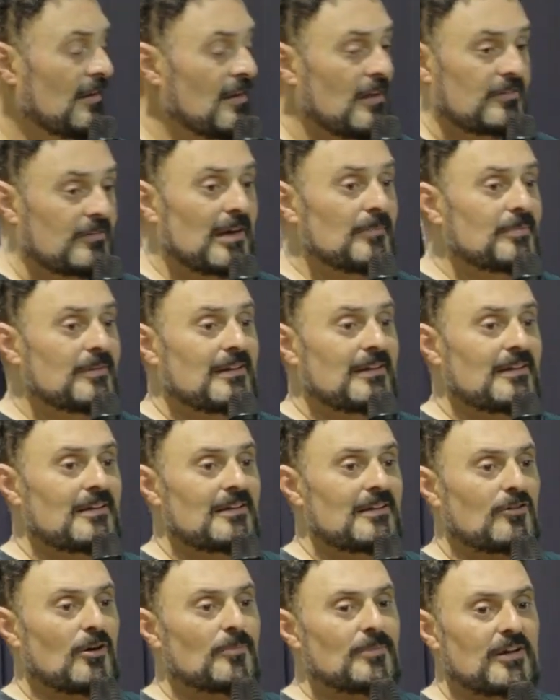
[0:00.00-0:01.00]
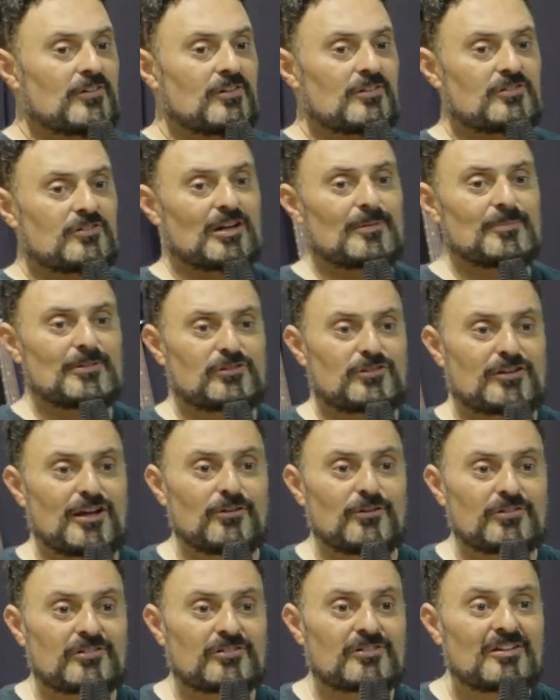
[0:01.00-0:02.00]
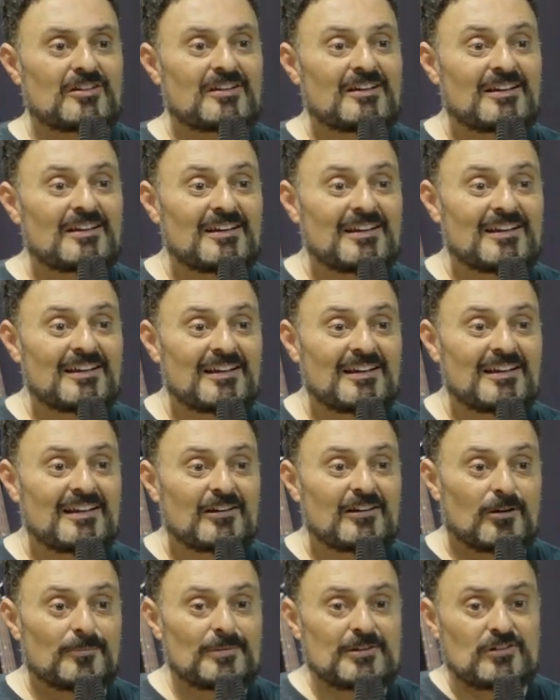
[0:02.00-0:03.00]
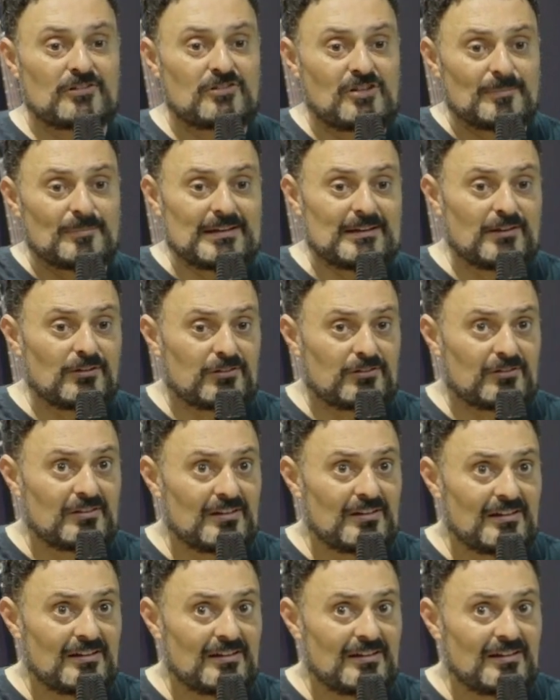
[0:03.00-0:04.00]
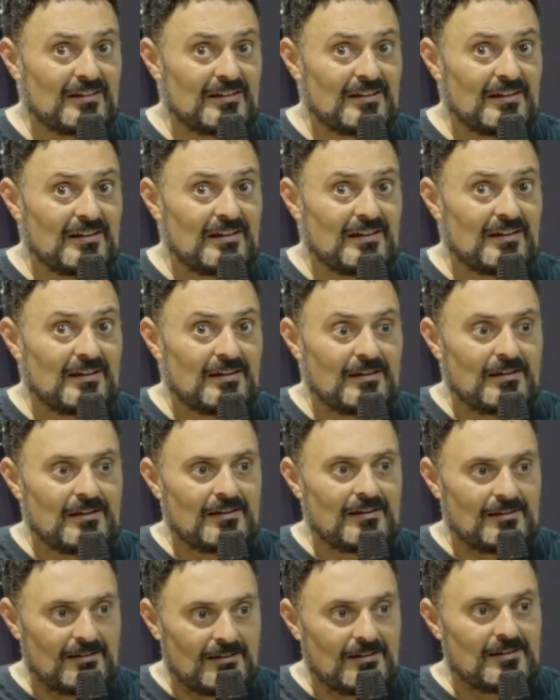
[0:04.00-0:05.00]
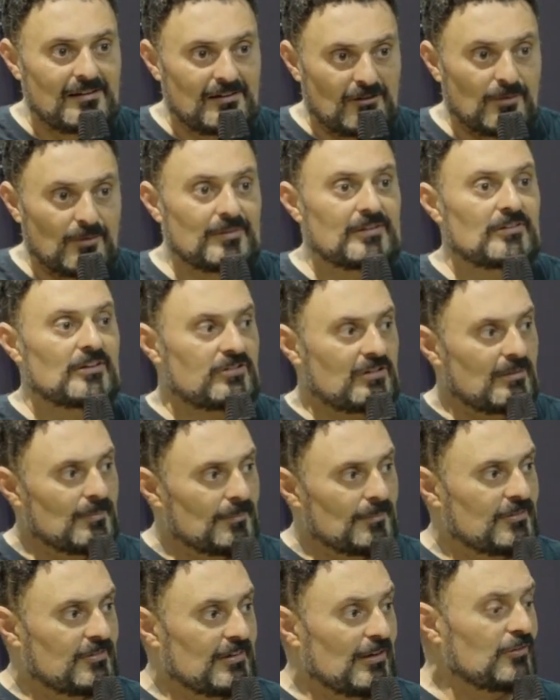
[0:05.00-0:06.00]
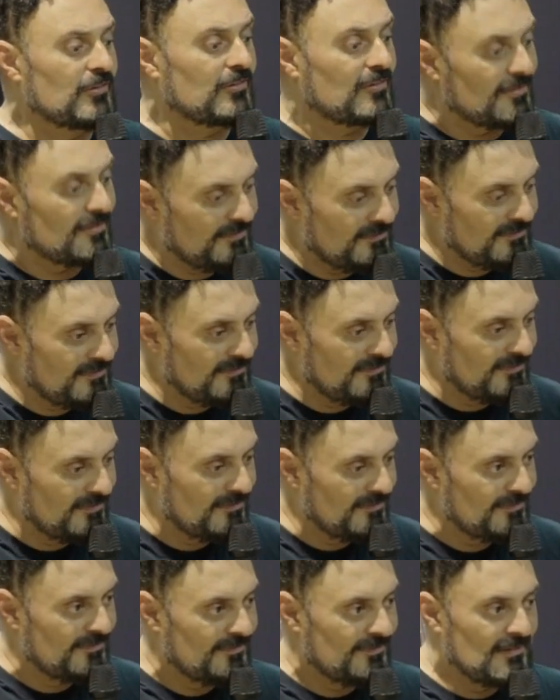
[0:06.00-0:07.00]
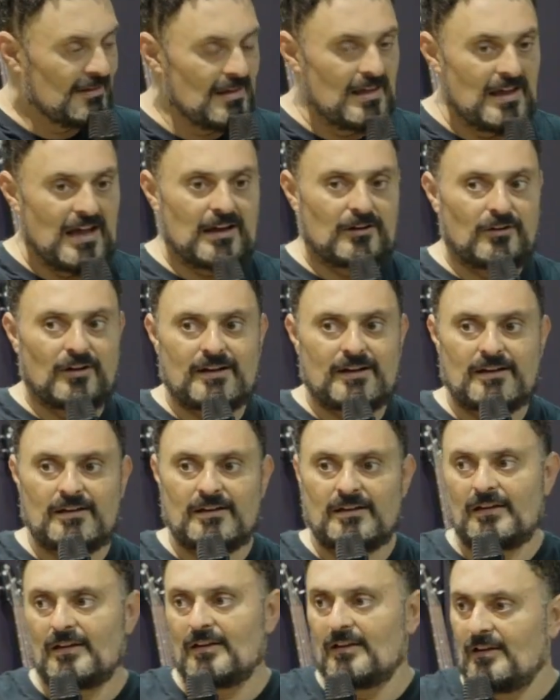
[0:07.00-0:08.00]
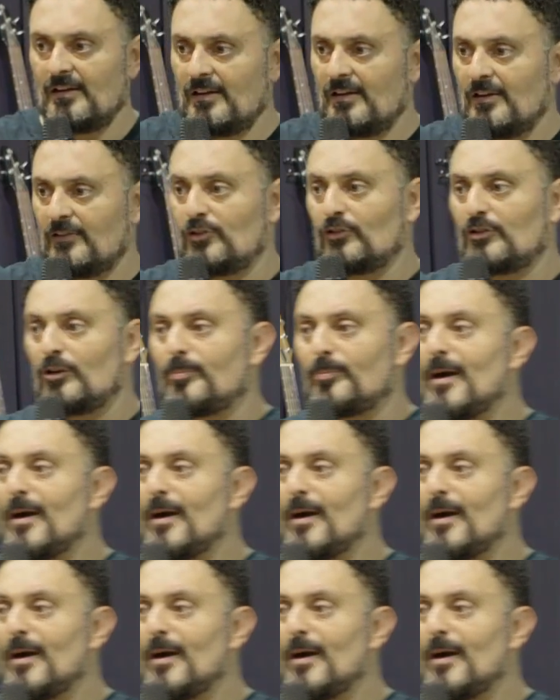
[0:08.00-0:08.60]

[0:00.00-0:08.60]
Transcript: sabe que como que a gente chama de Deus? Como que a gente chama Deus? Como que nós chamamos Deus? Agora, se o teu